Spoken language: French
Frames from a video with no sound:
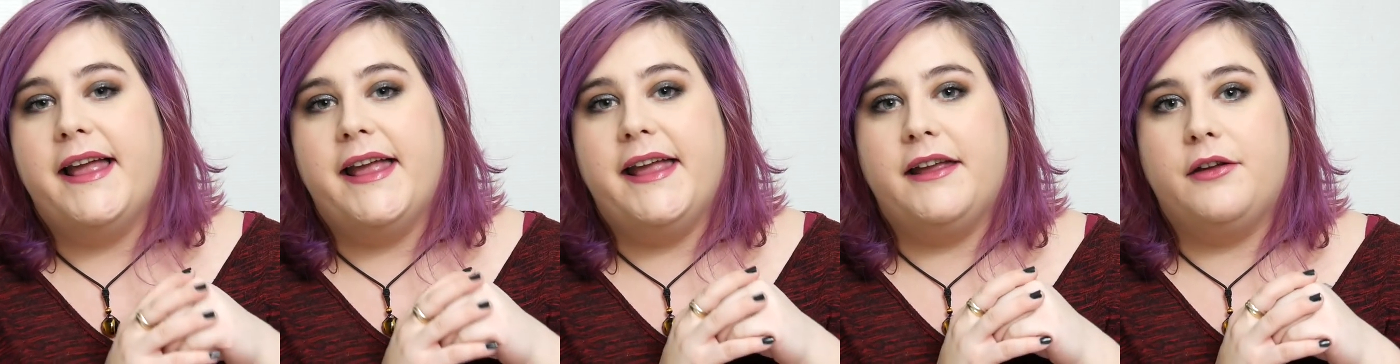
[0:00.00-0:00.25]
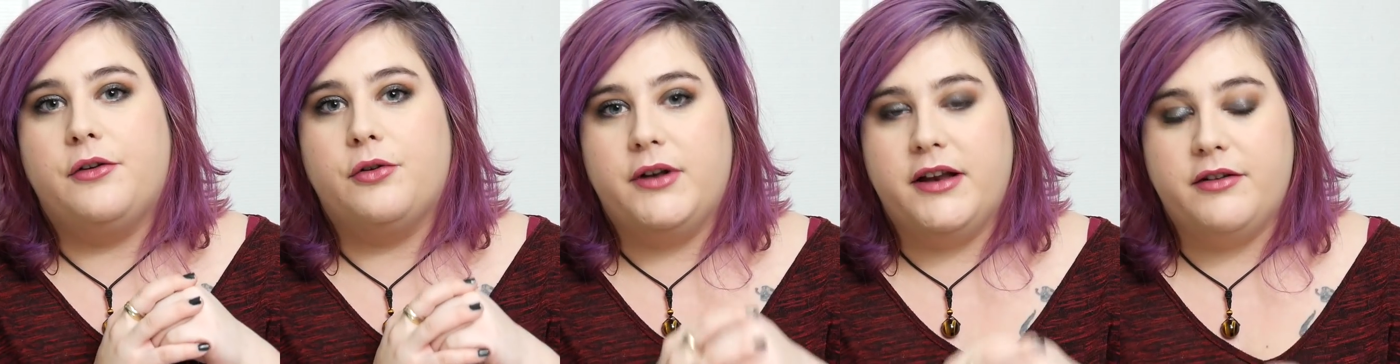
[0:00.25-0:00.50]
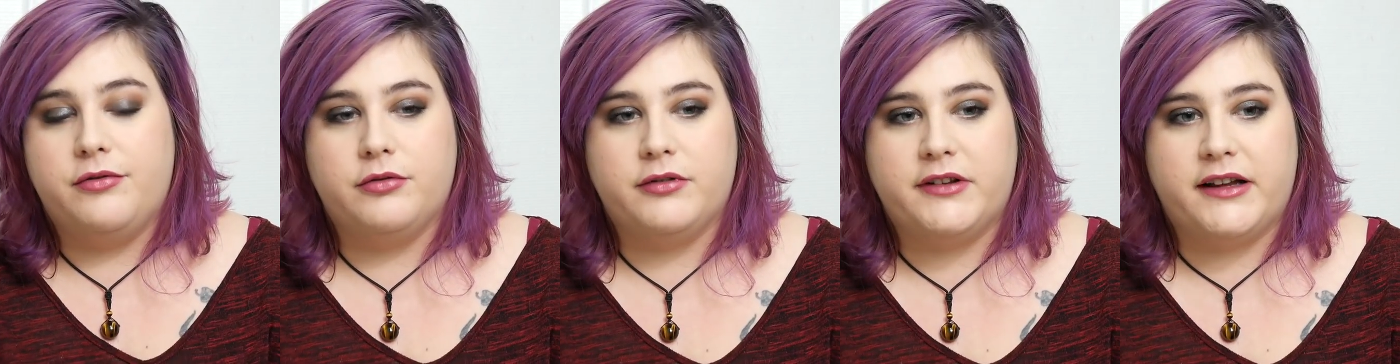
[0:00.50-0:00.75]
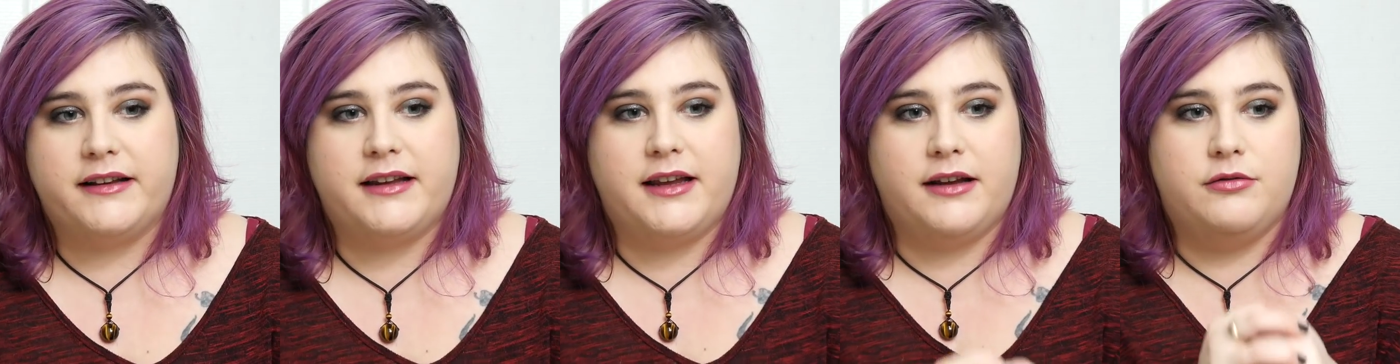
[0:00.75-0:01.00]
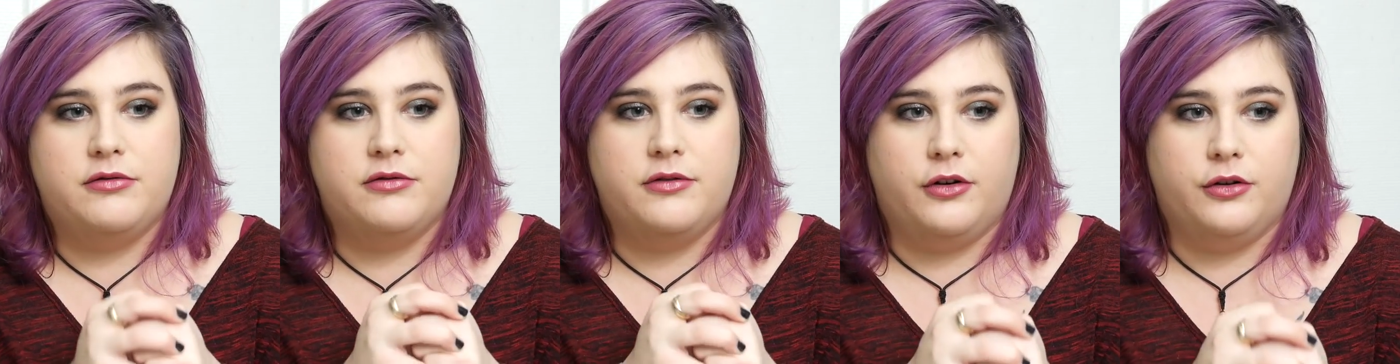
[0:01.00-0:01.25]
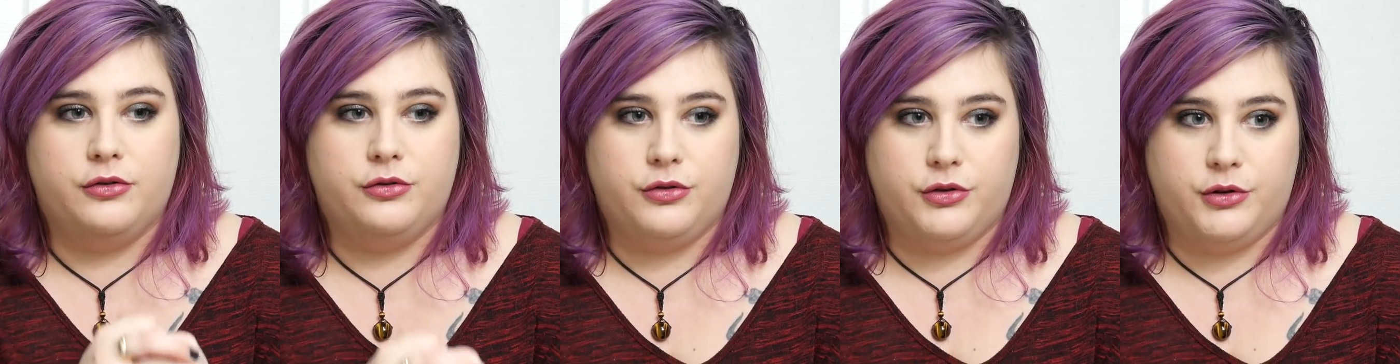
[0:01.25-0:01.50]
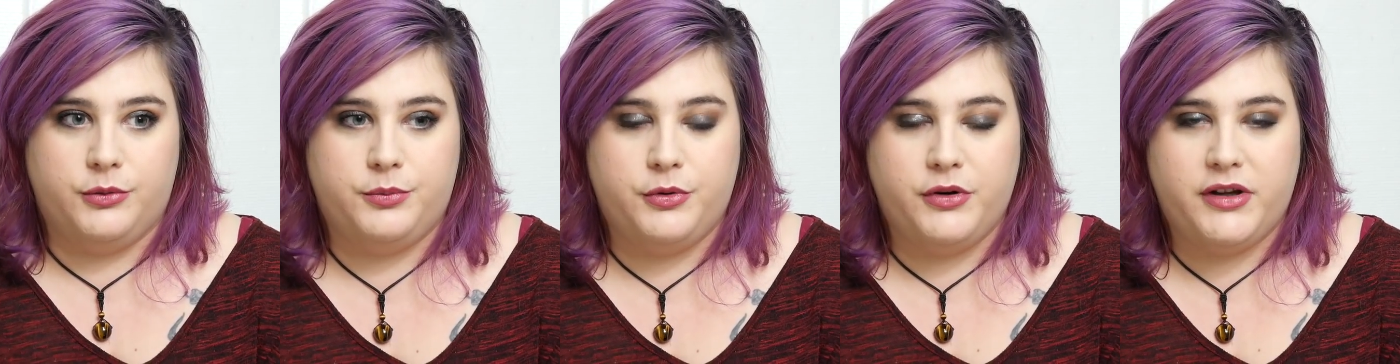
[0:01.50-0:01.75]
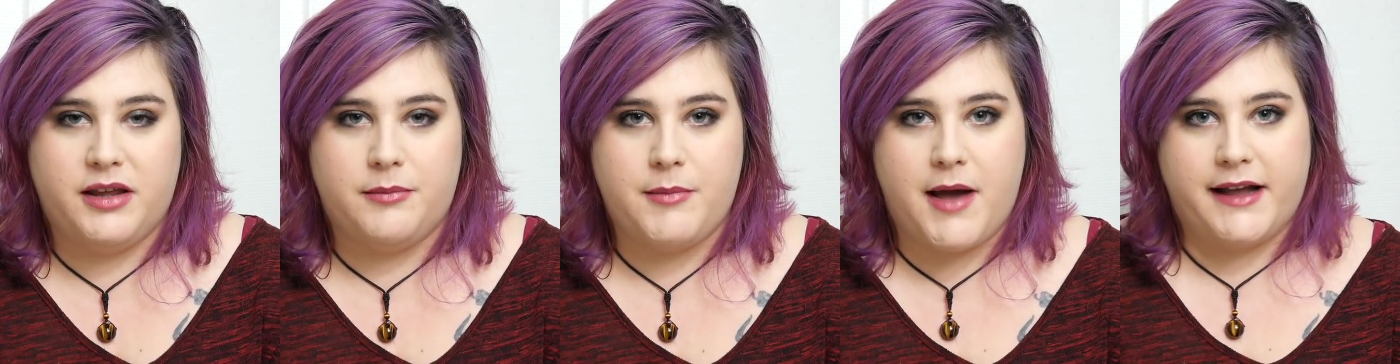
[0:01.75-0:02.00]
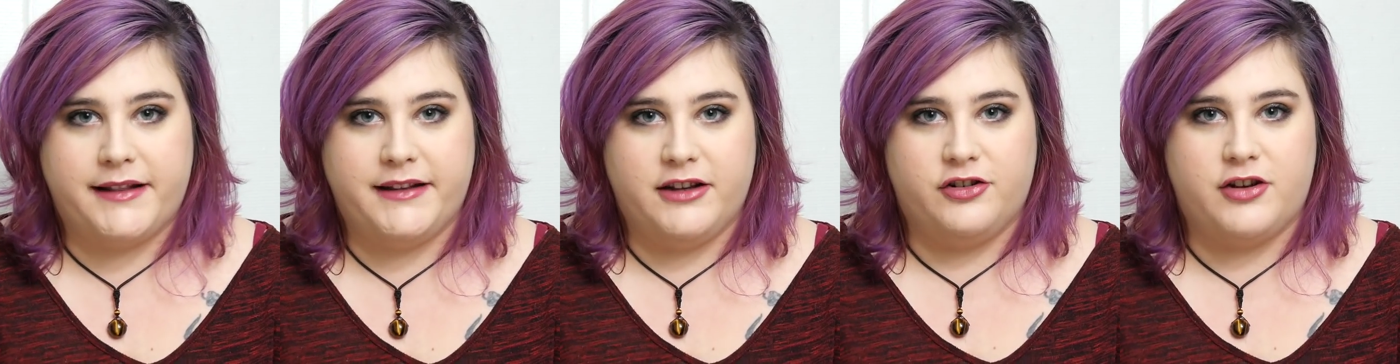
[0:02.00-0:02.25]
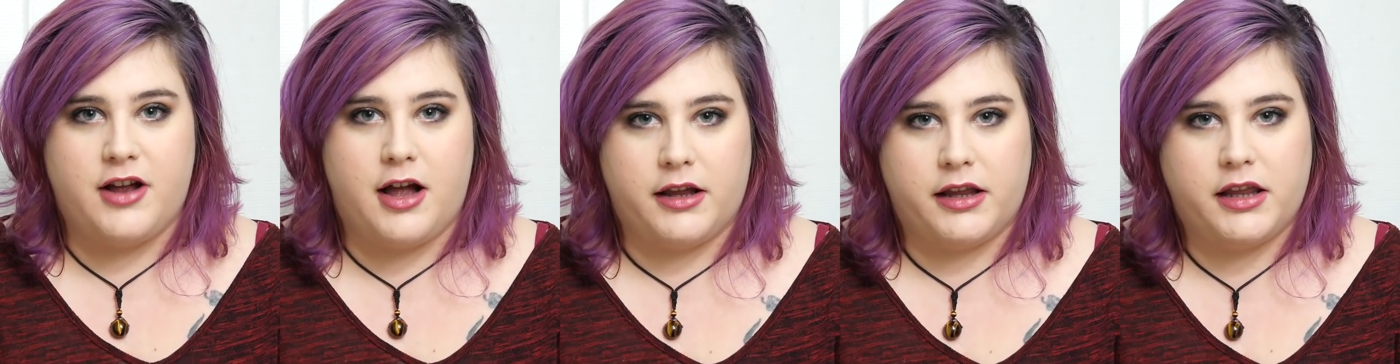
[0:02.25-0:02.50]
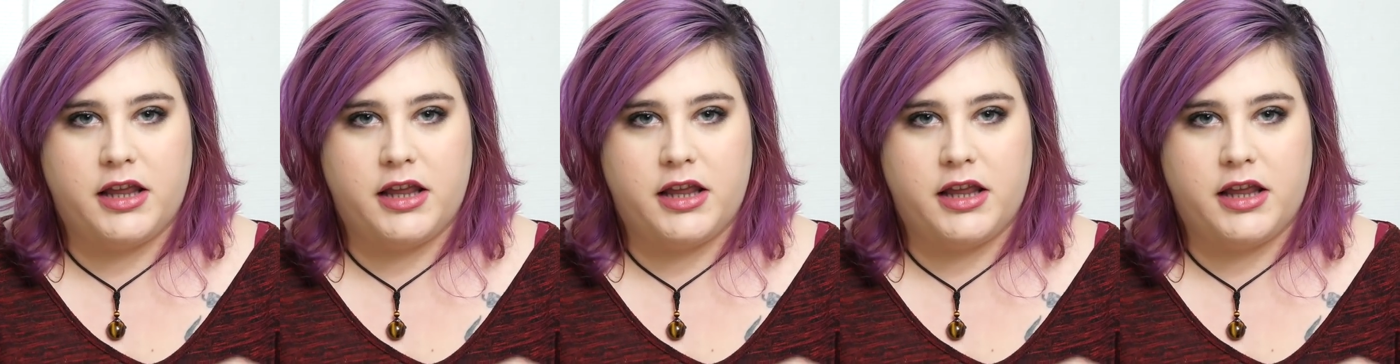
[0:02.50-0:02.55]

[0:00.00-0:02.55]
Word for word: et que les fonds en très couvrants sur une peau qui marque déjà,